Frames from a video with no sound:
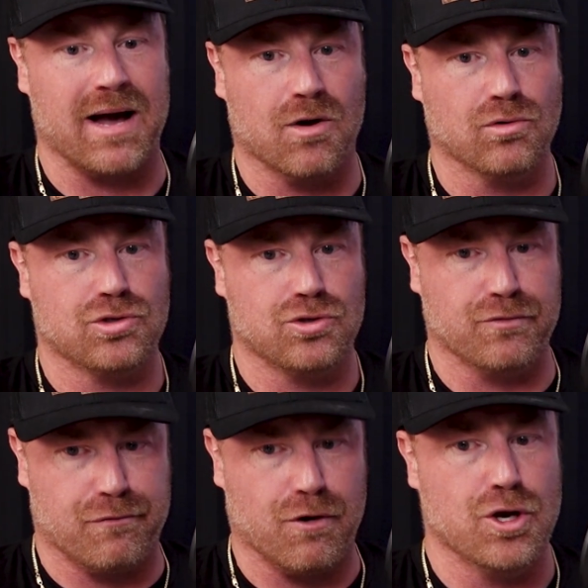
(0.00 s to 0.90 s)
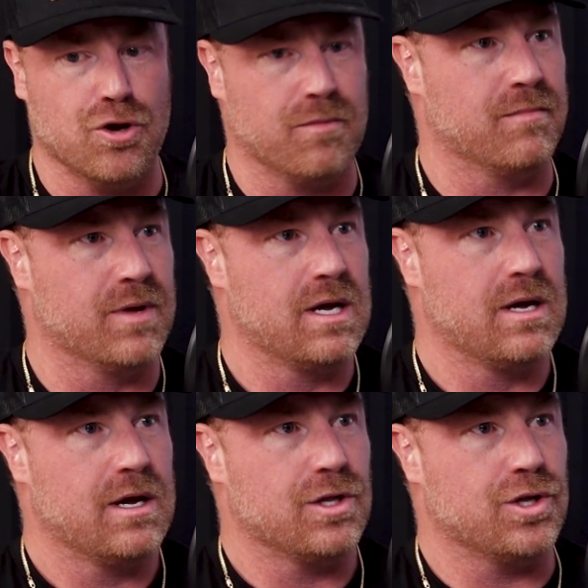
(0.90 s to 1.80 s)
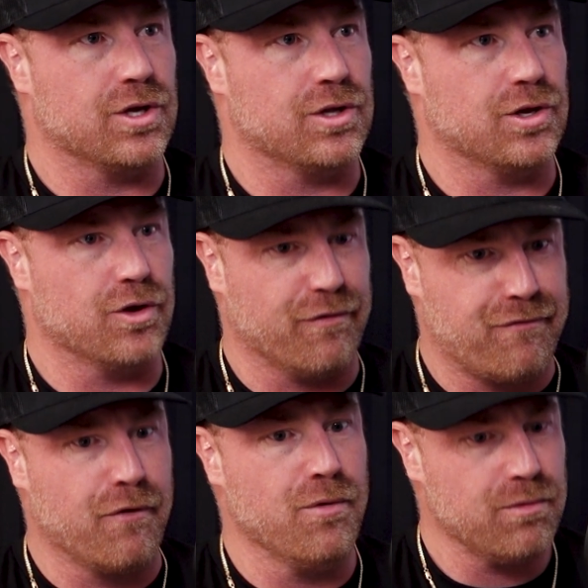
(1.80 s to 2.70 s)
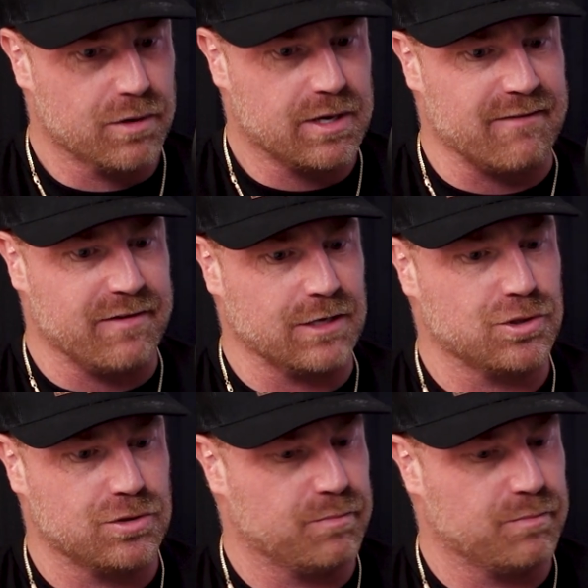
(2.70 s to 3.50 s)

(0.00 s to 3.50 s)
à cause du volume de, de, de feu qu'il y avait.